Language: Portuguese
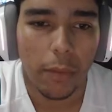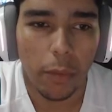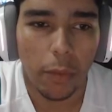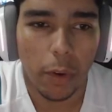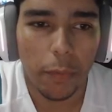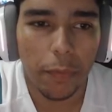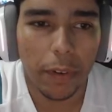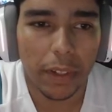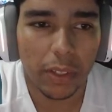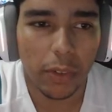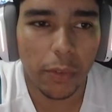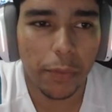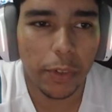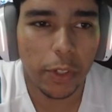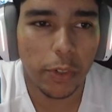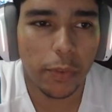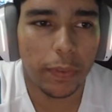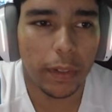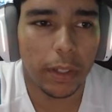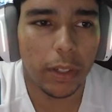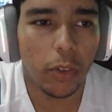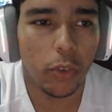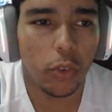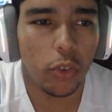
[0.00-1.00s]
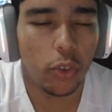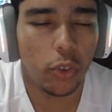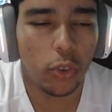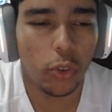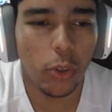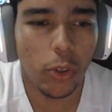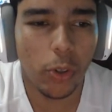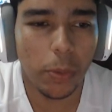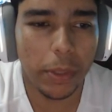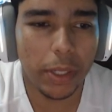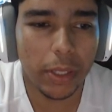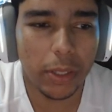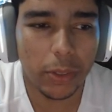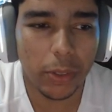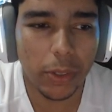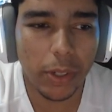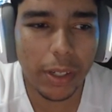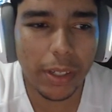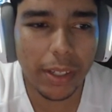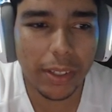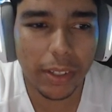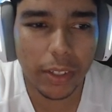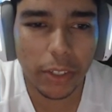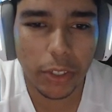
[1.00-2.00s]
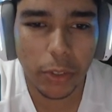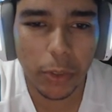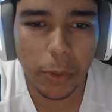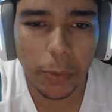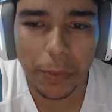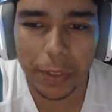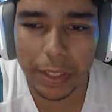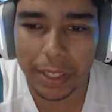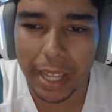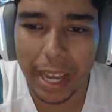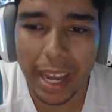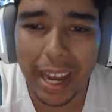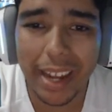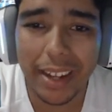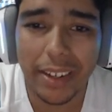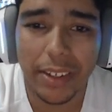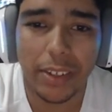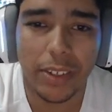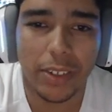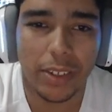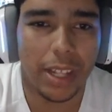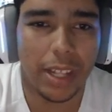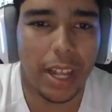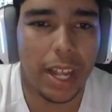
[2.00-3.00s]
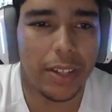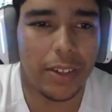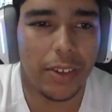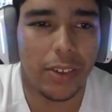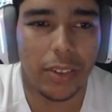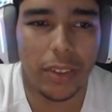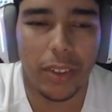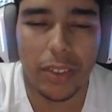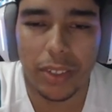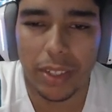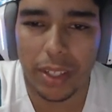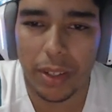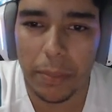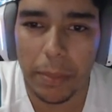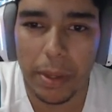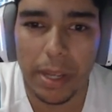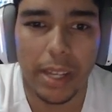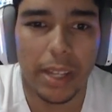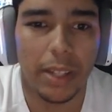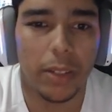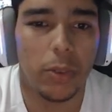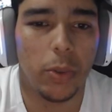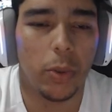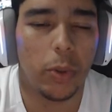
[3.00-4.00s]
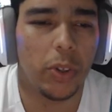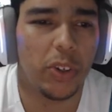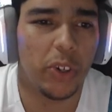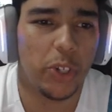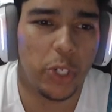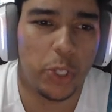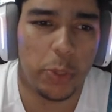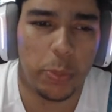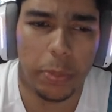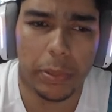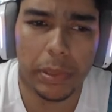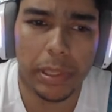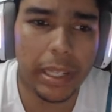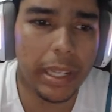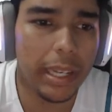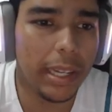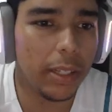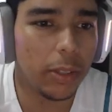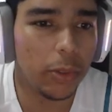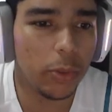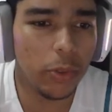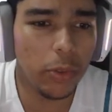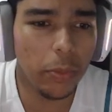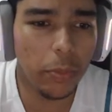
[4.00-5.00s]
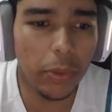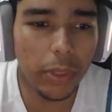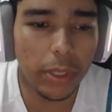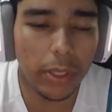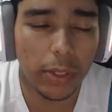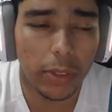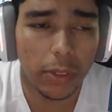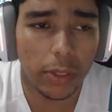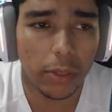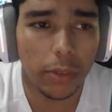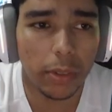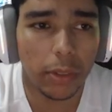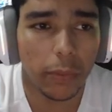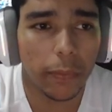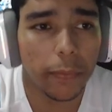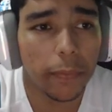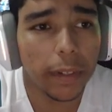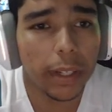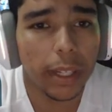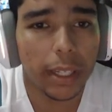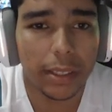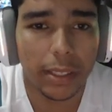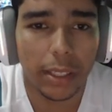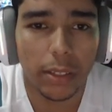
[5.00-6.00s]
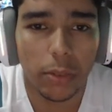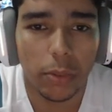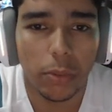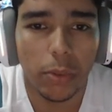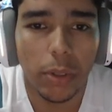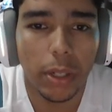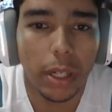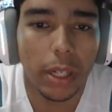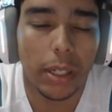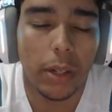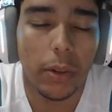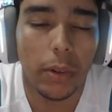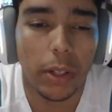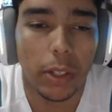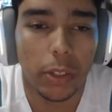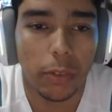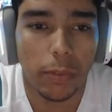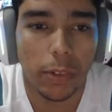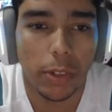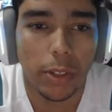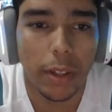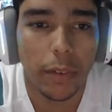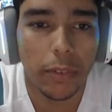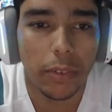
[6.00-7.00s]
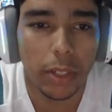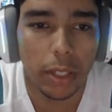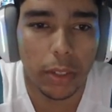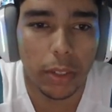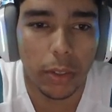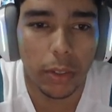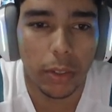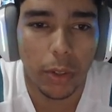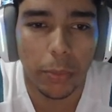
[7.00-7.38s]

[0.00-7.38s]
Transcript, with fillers: Vou fazer um vídeo falando sobre todas as novidades, datas de lançamento, crossplay, tudo bonitinho, então fica atento no canal que esse vídeo deve sair logo